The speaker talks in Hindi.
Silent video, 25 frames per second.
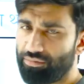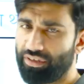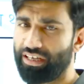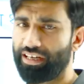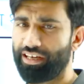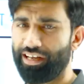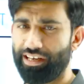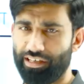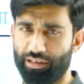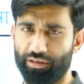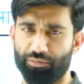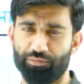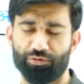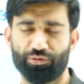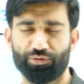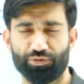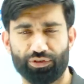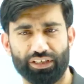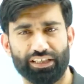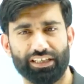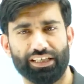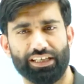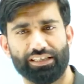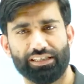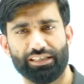प्रकार के
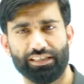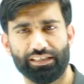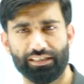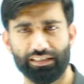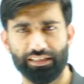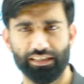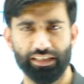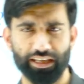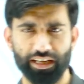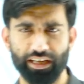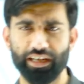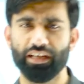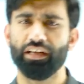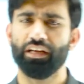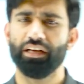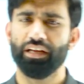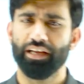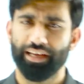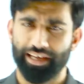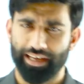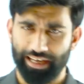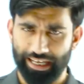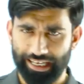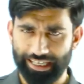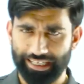पूछे जा सकते हैं
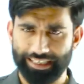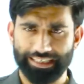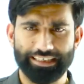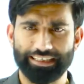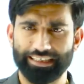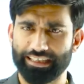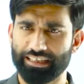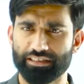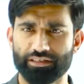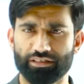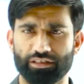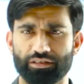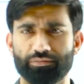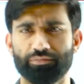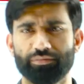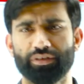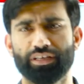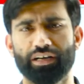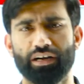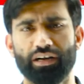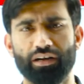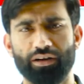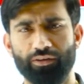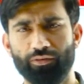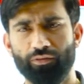एक इनका जन्म
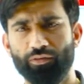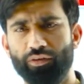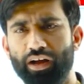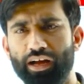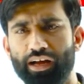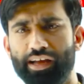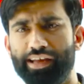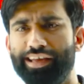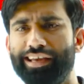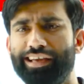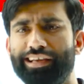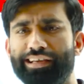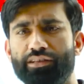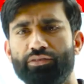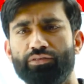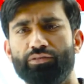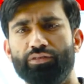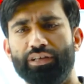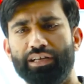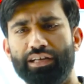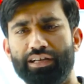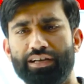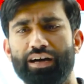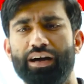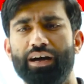कहाँ हुआ एक
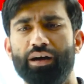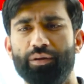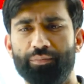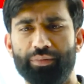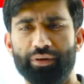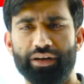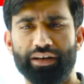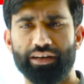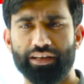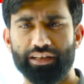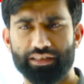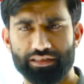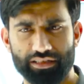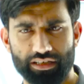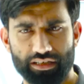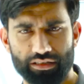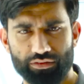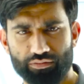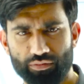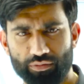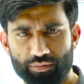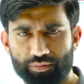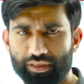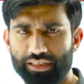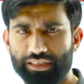इन्होंने कहाँ पर
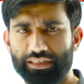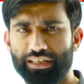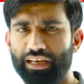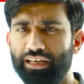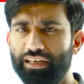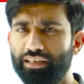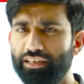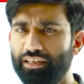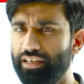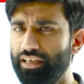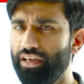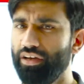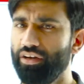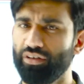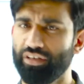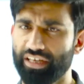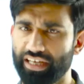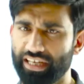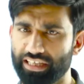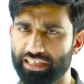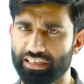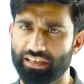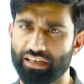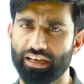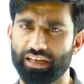नेतृत्व प्रदान किया और
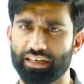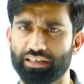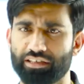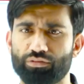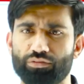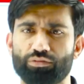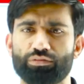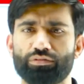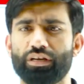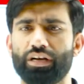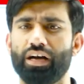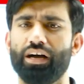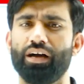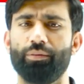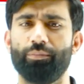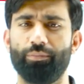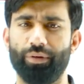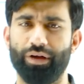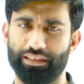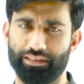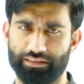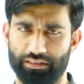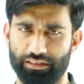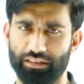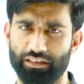एक यहाँ इनको कहाँ
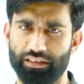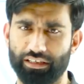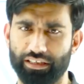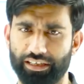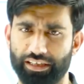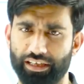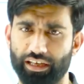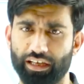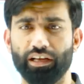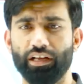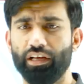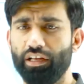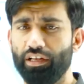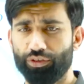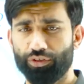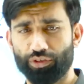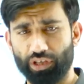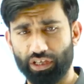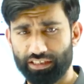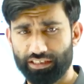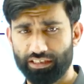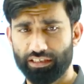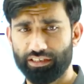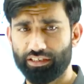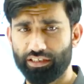फांसी दी गई तो
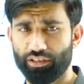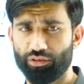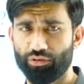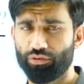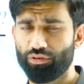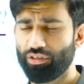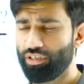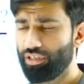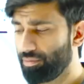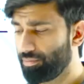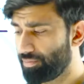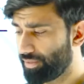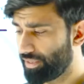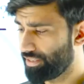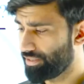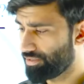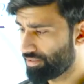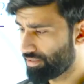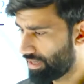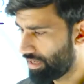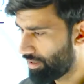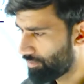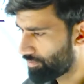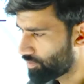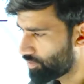ऐसे तीनों ही
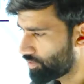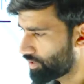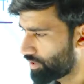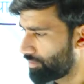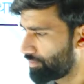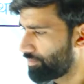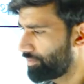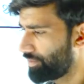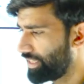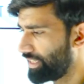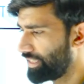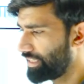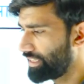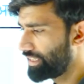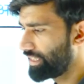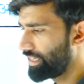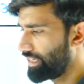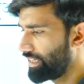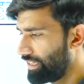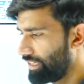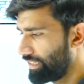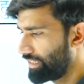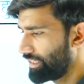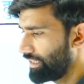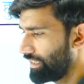प्रश्न आपको कंप्लीट कर
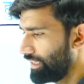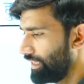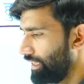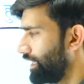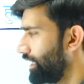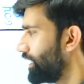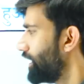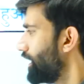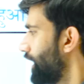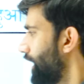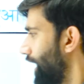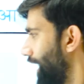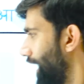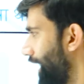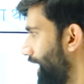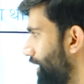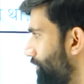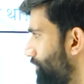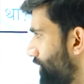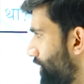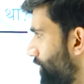लेने हैं आप